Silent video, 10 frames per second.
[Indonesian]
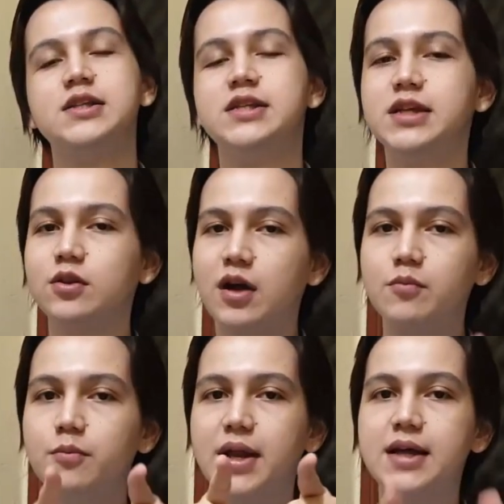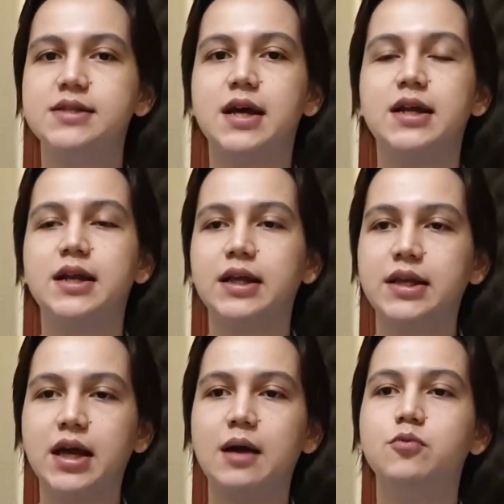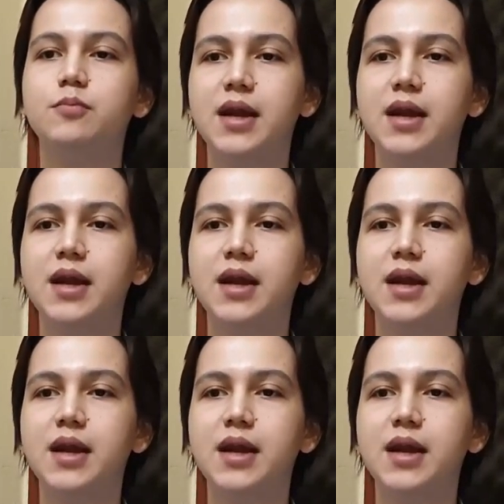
Di situ kamu belajar dan ketika kamu